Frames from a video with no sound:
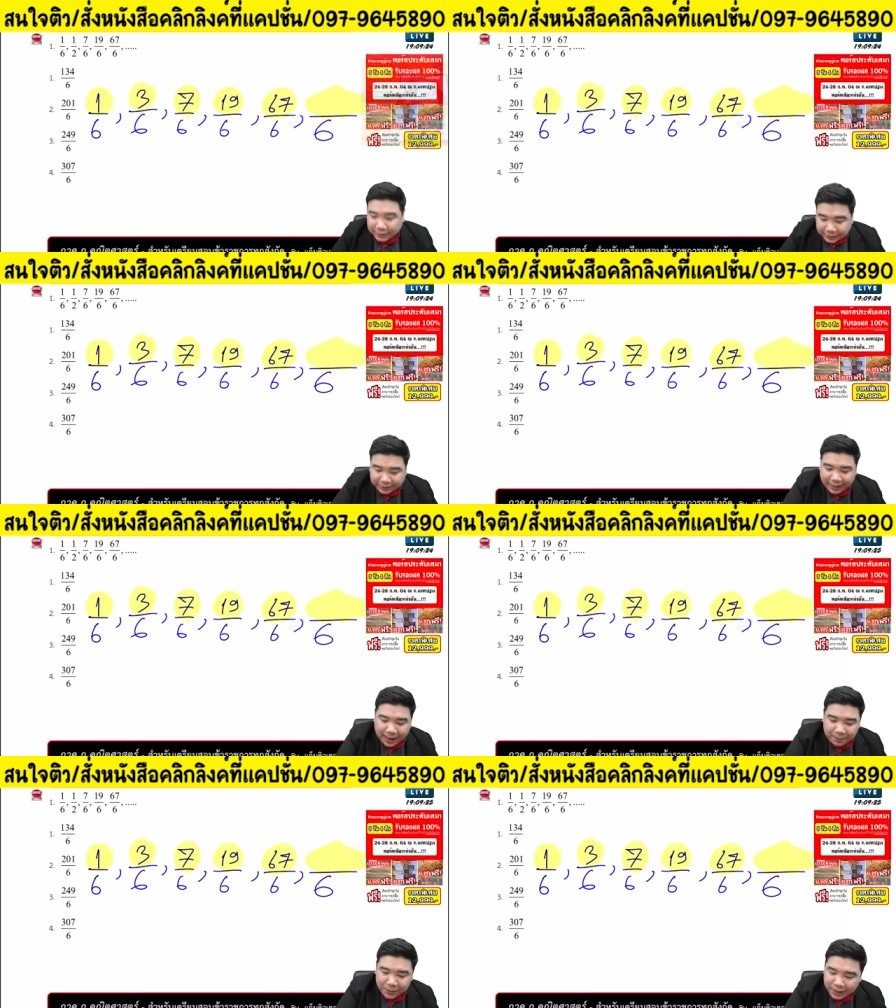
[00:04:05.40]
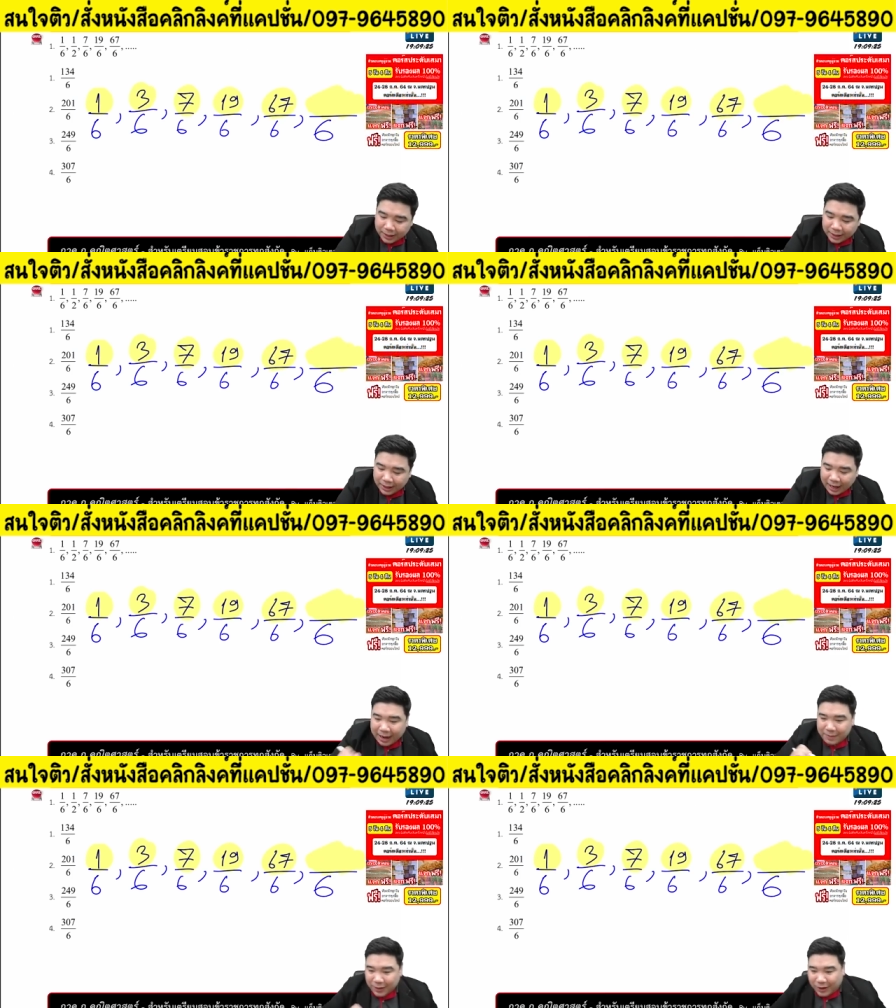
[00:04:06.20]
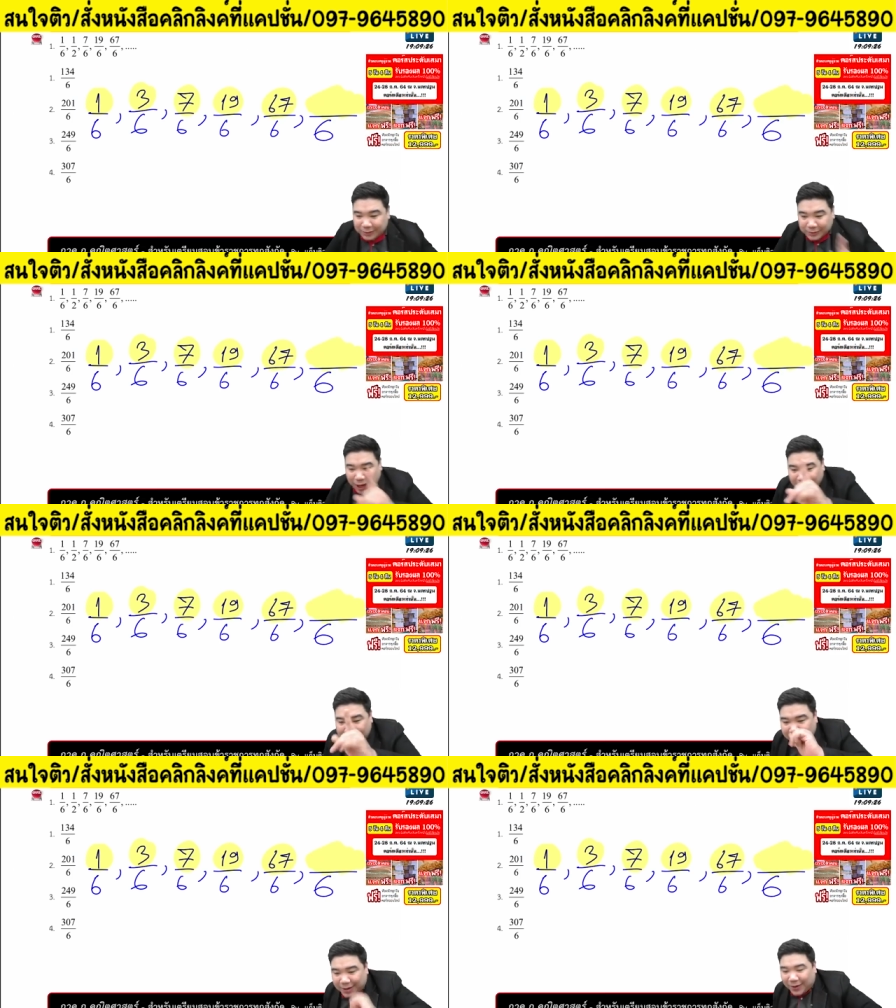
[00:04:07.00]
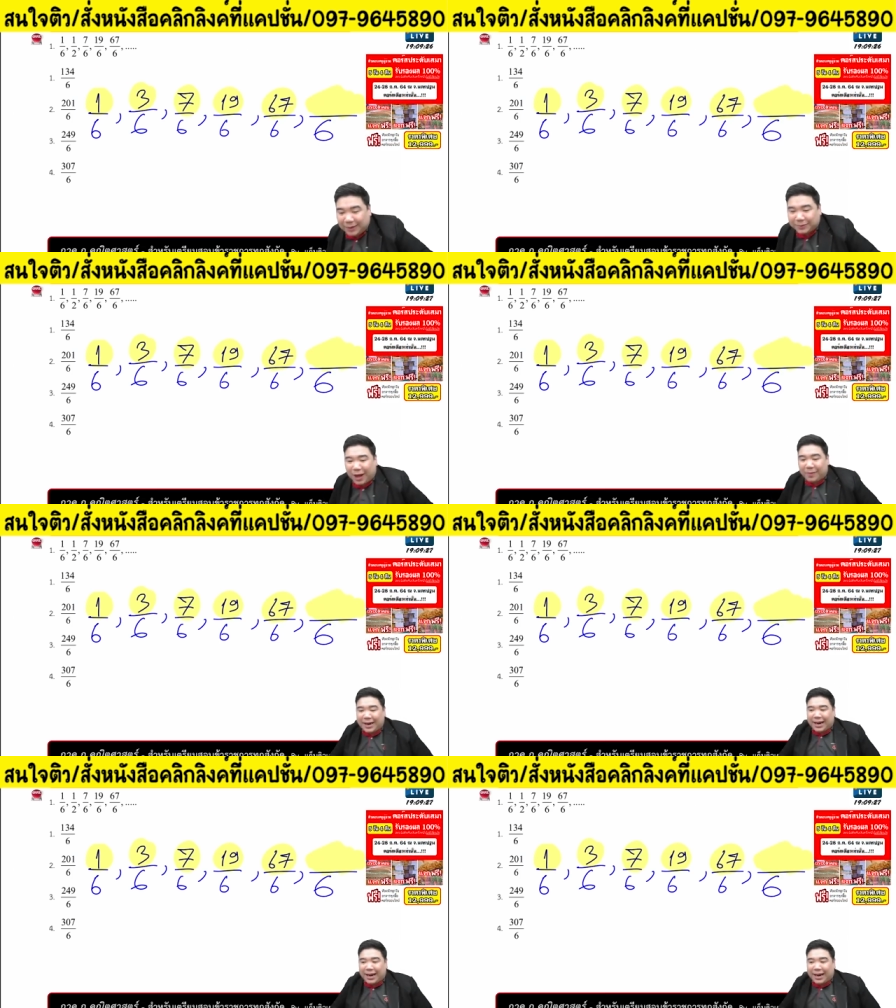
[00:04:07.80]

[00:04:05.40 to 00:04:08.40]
ขึ้นนะครับอ่ามีคนเริ่มตอบแล้วนะ มีคนเริ่มตอบแล้วนะค